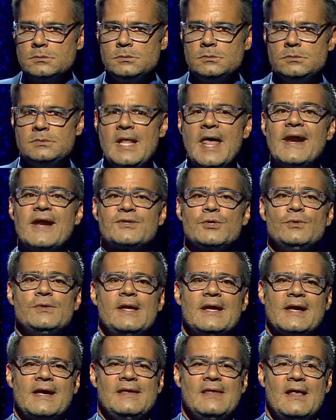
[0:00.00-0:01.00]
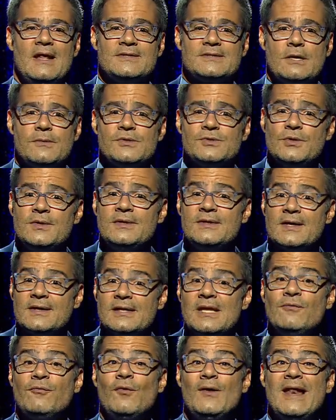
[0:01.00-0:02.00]
La razón de la caída del servicio de
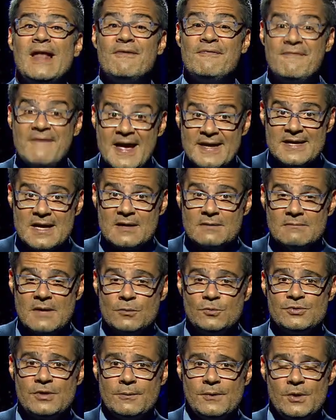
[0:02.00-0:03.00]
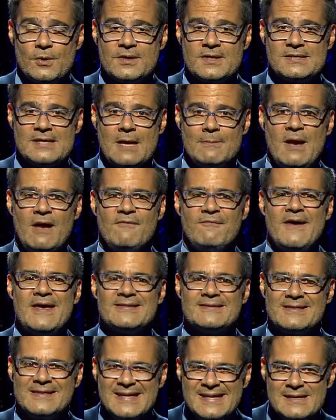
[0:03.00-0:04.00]
Internet fue la falla en un servidor que se llama
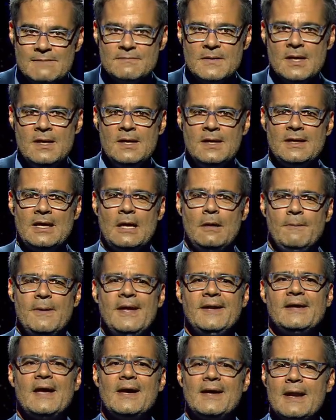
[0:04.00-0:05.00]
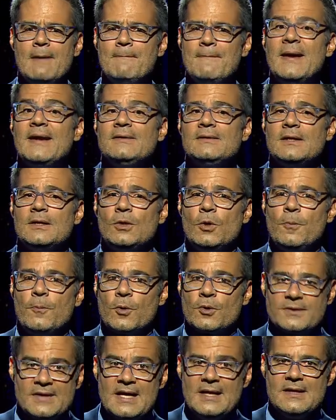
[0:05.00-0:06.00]
Fastly, que alberga gran parte de los
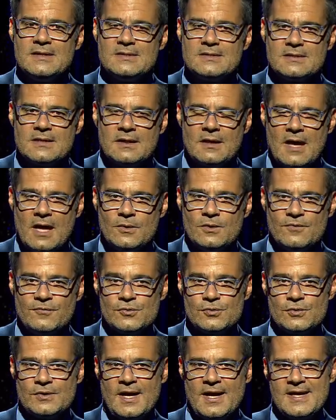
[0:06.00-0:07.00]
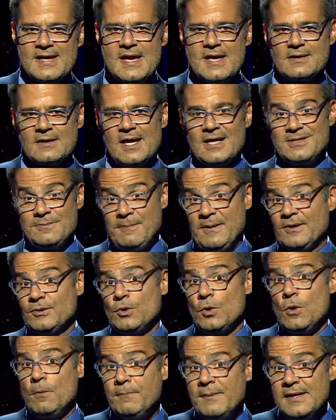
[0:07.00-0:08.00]
portales que dejaron de funcionar ayer.
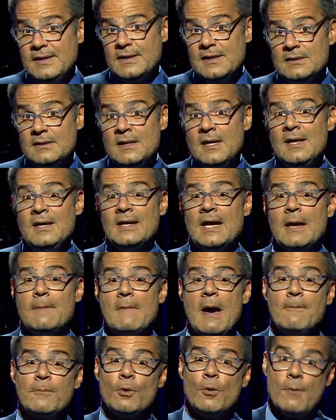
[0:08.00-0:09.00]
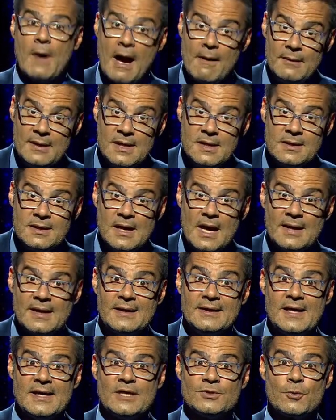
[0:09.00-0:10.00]
Expertos opinan que es más probable que
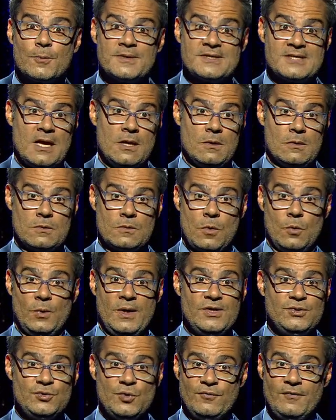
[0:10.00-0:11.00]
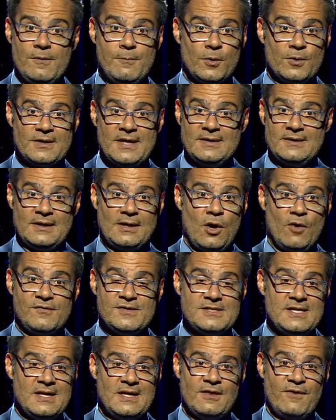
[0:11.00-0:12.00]
alguien haya tropezado con un enchufe importante en las
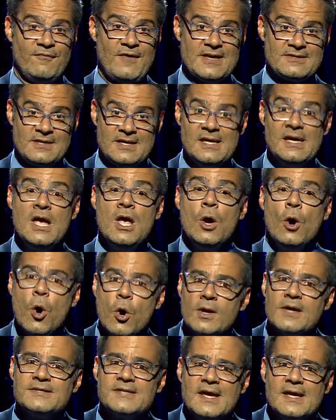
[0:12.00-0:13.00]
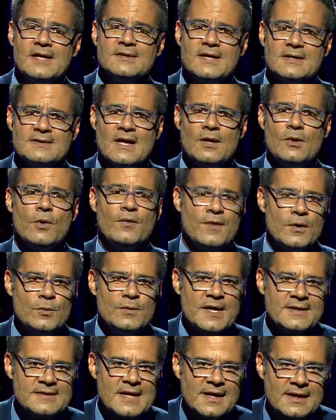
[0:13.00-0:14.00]
oficinas de Fastly o que se haya tratado de
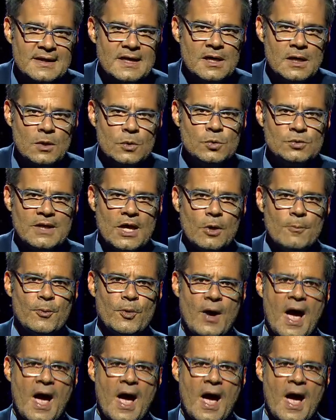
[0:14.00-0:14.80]
un ataque ejecutado por